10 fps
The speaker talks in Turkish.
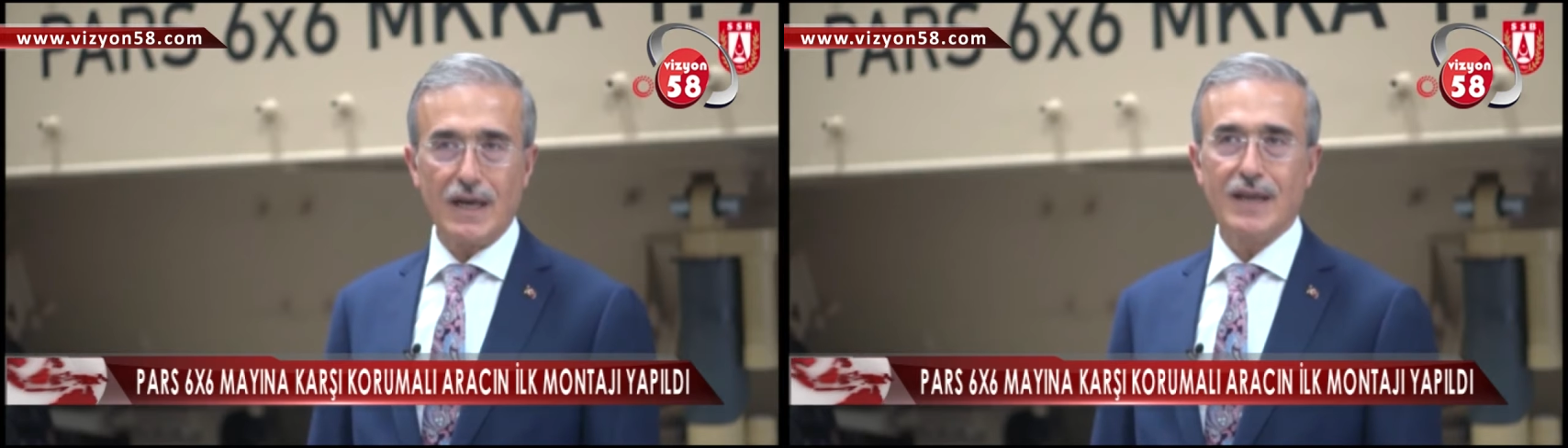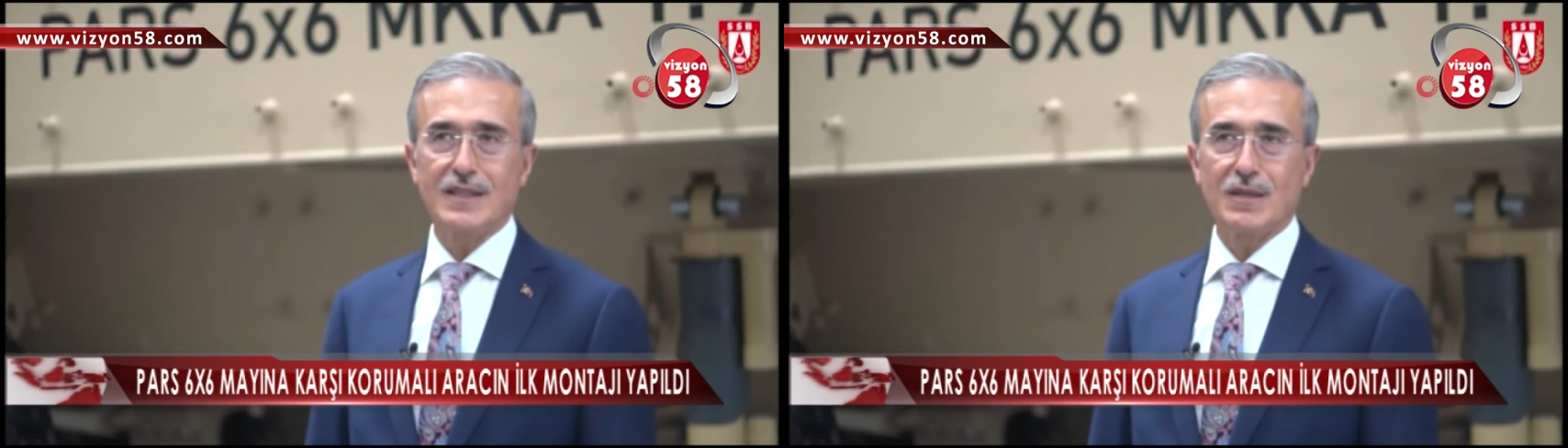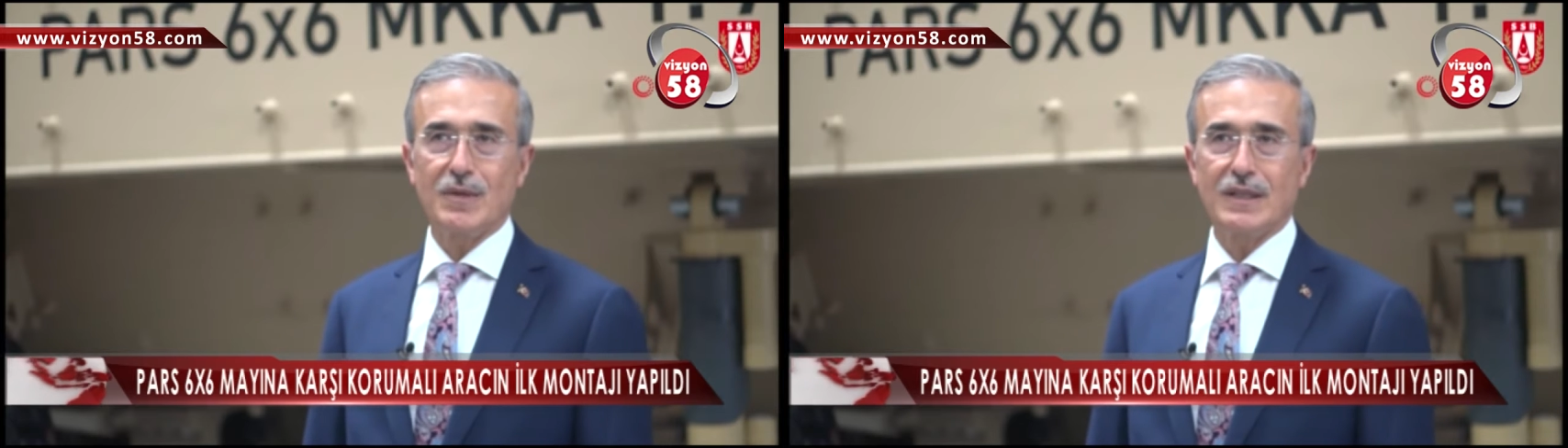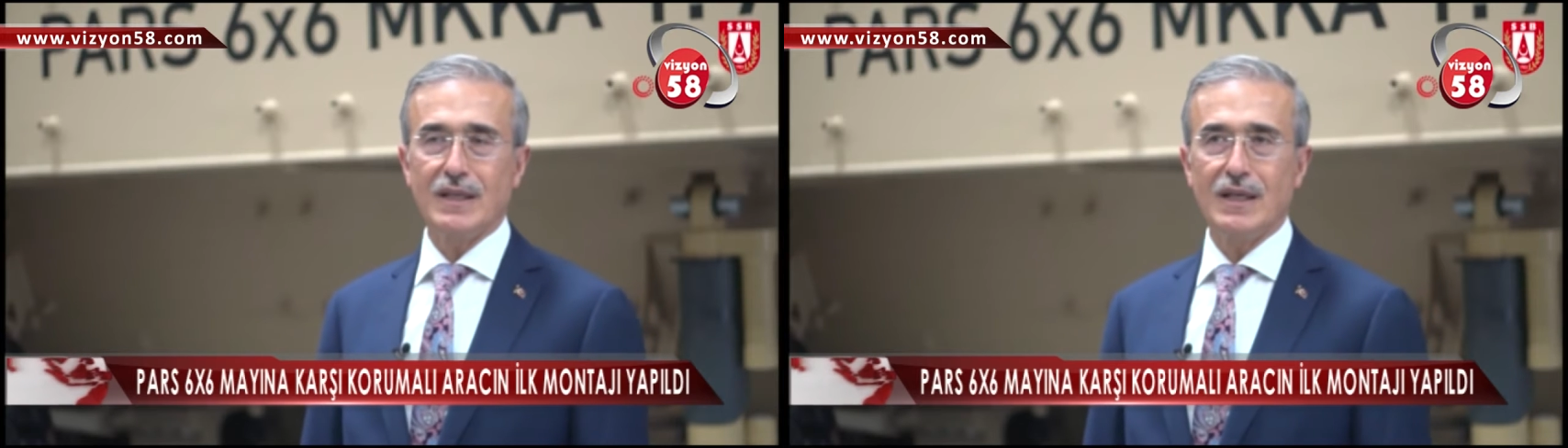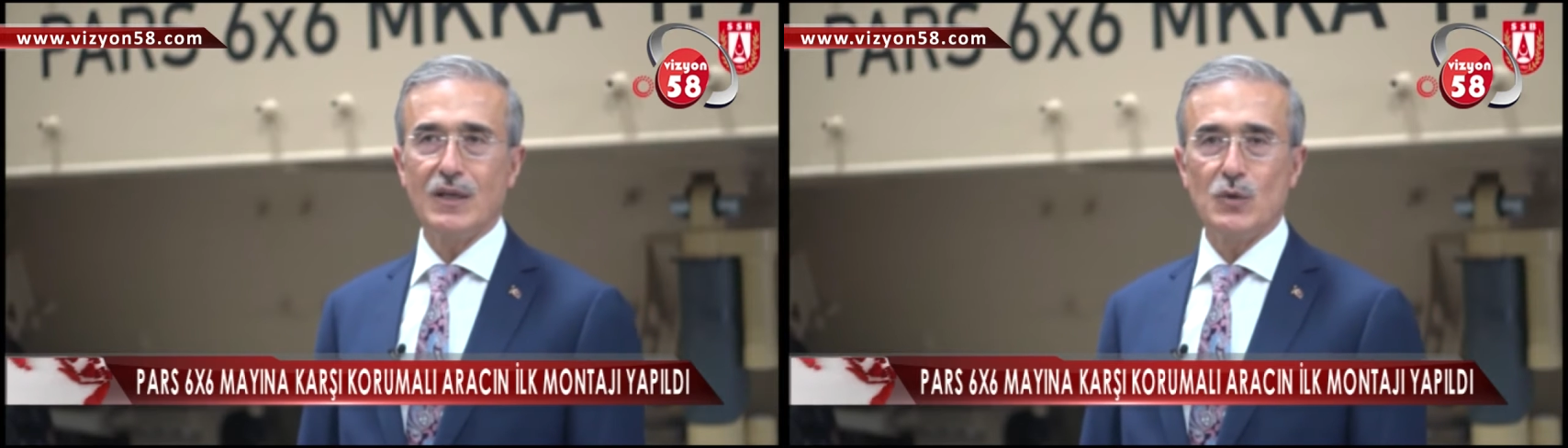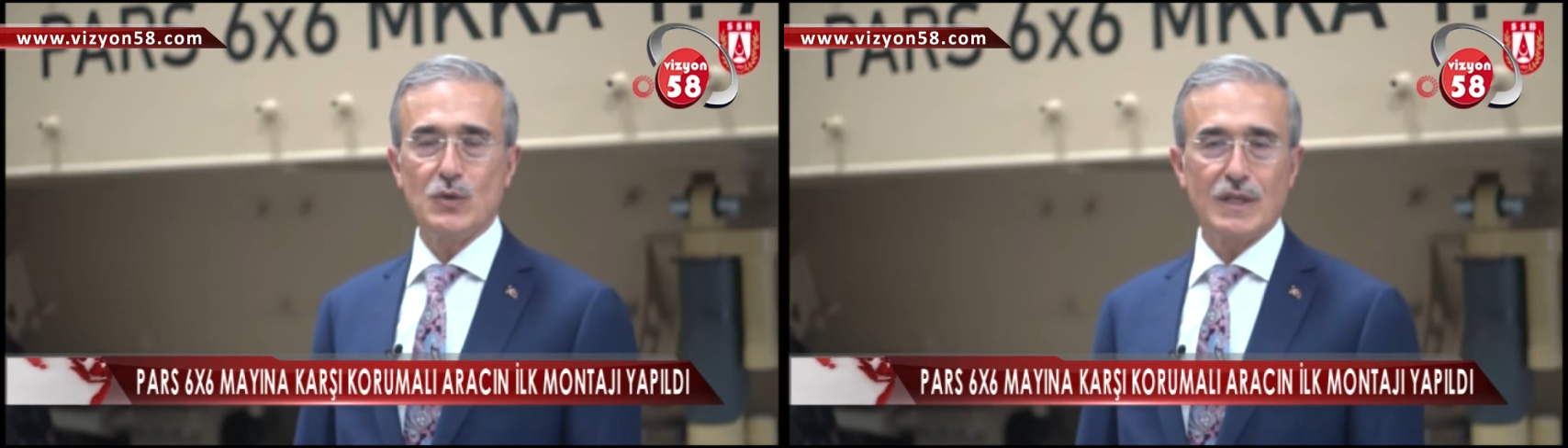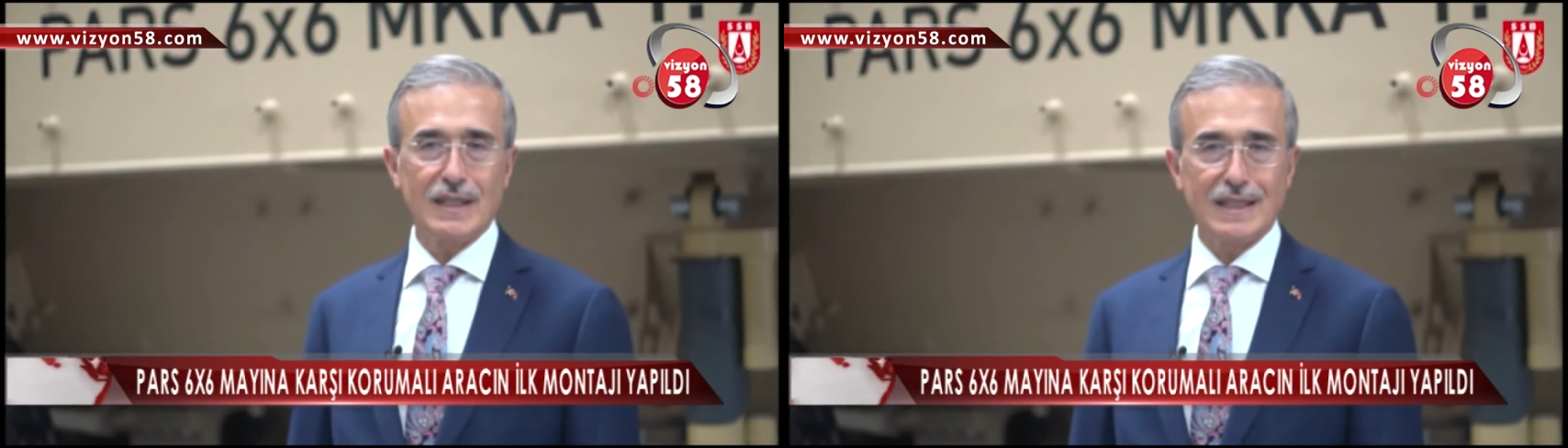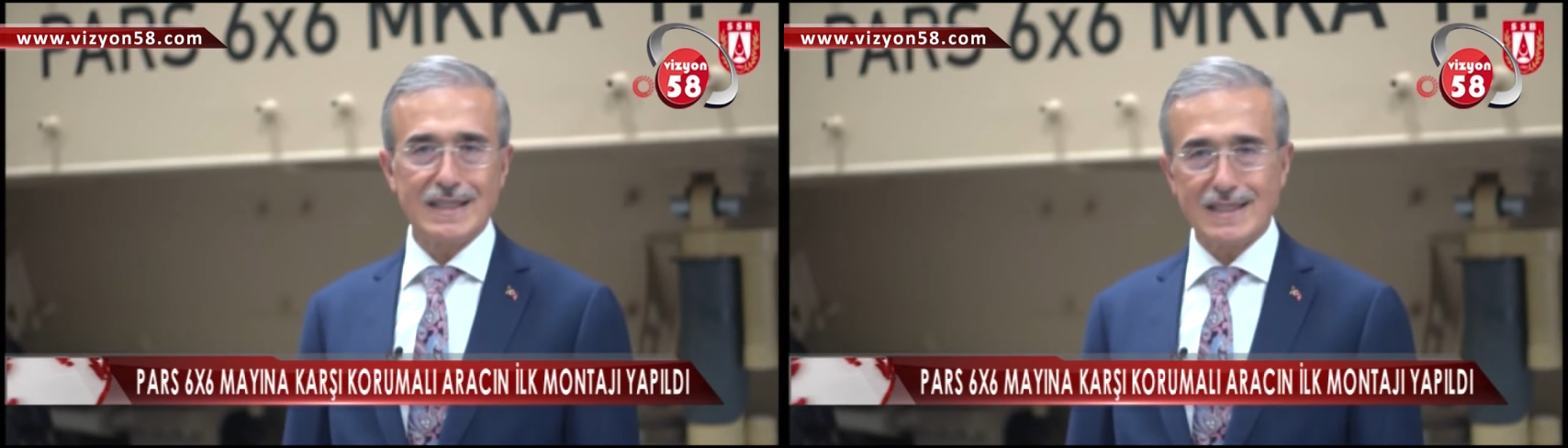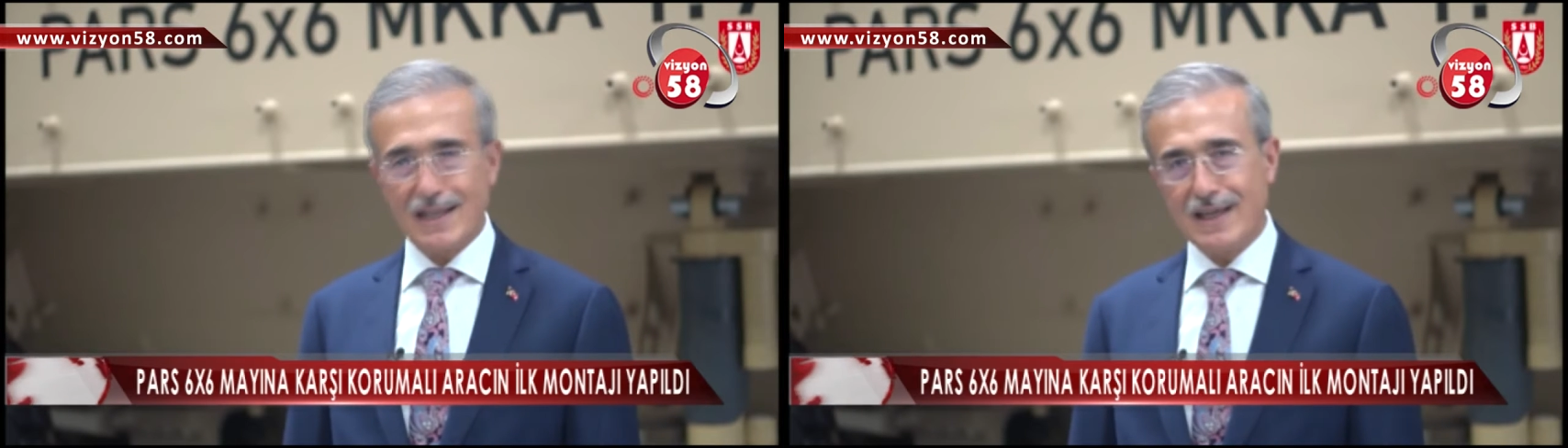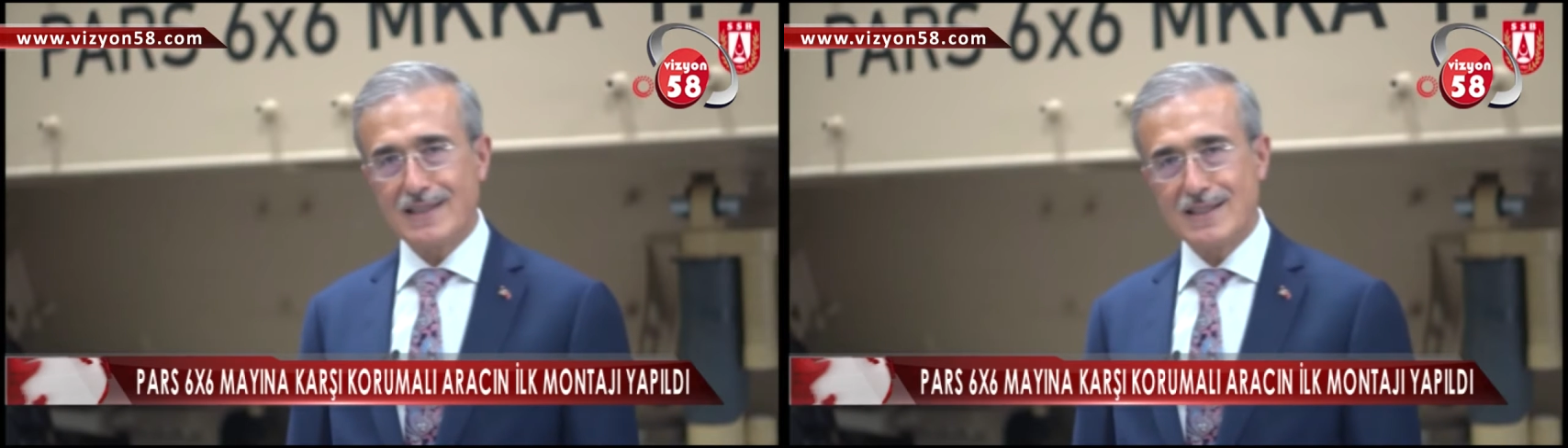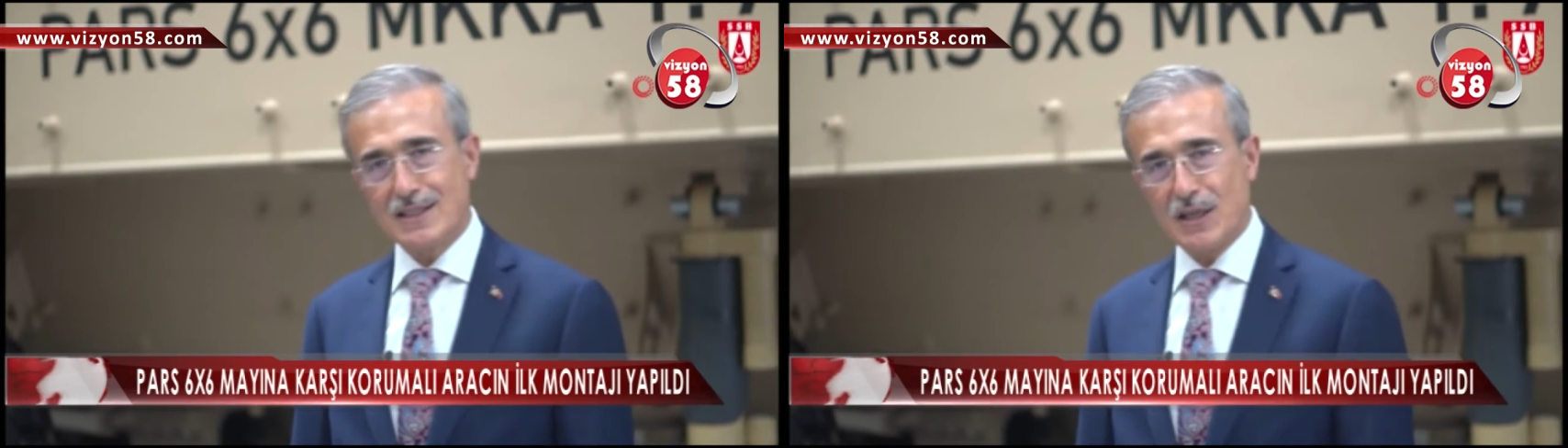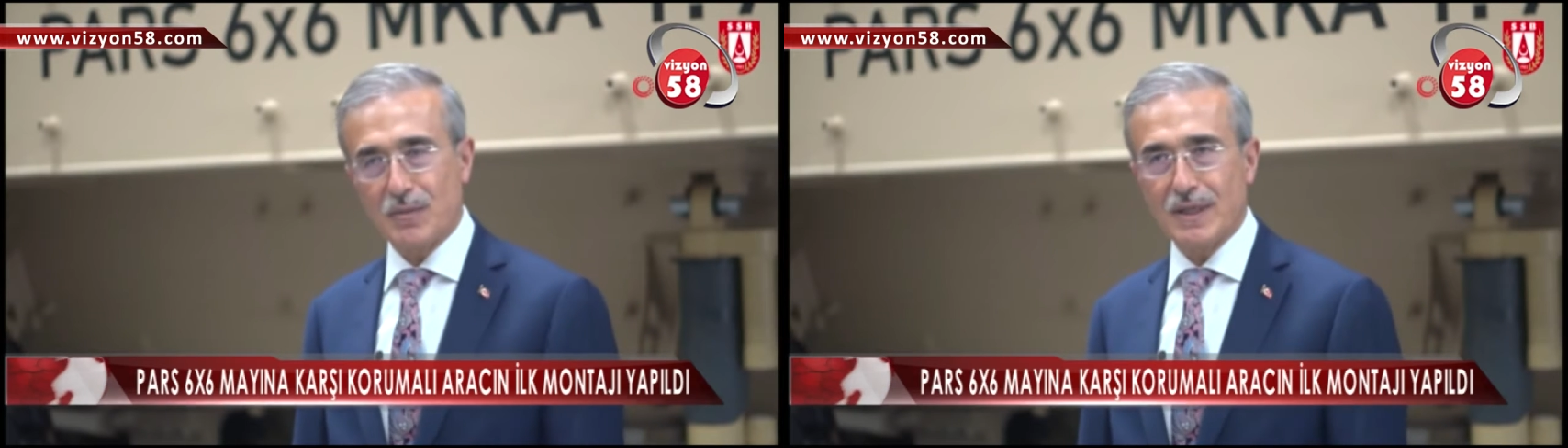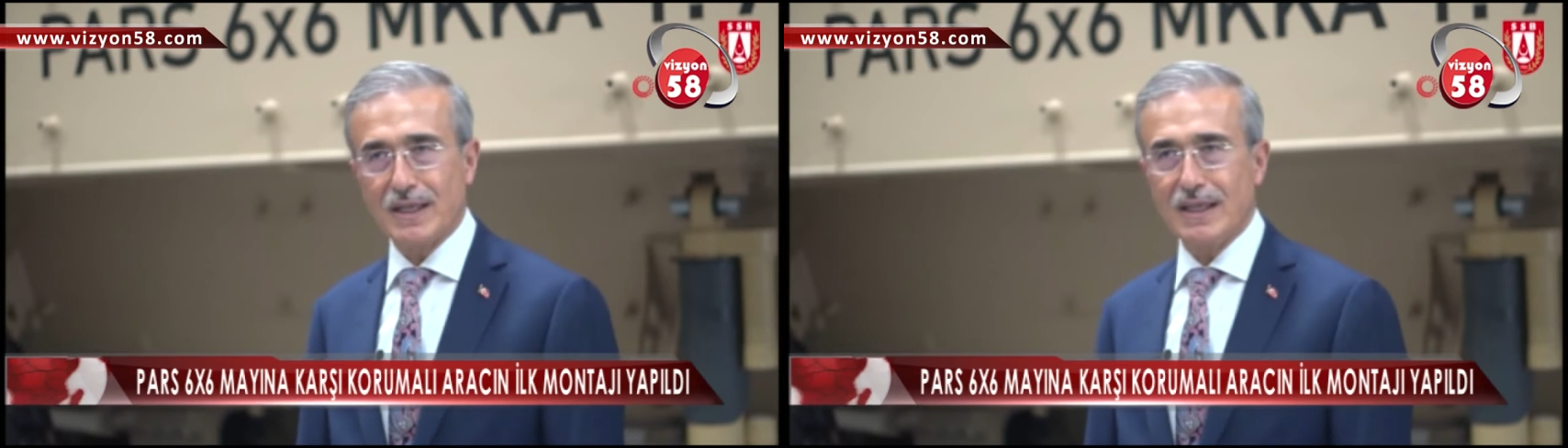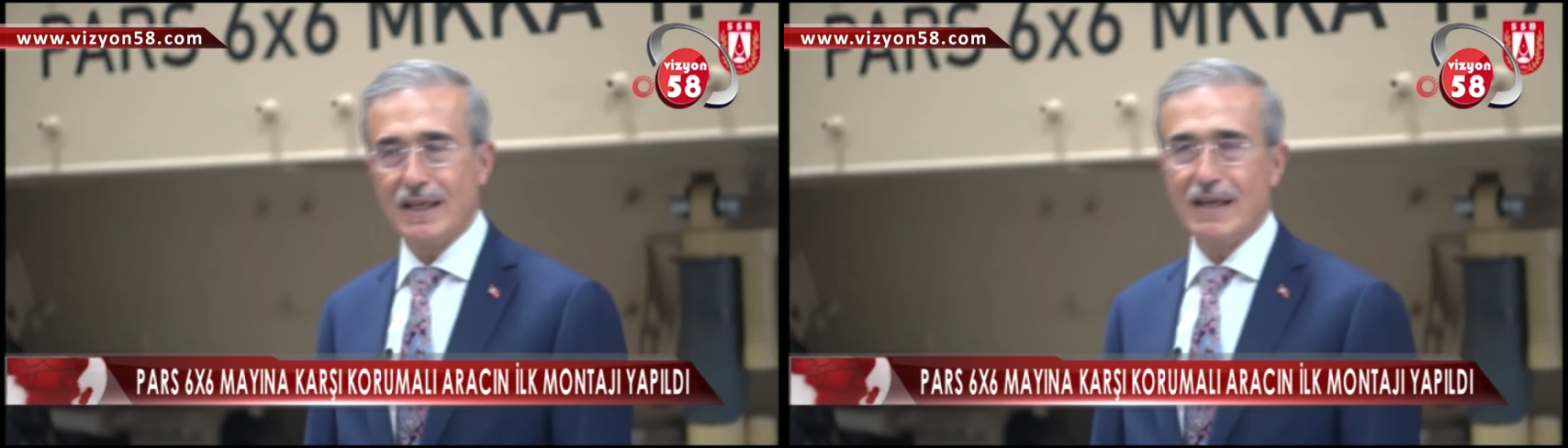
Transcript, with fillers: Aynı zamanda üzerindeki silah sistemleri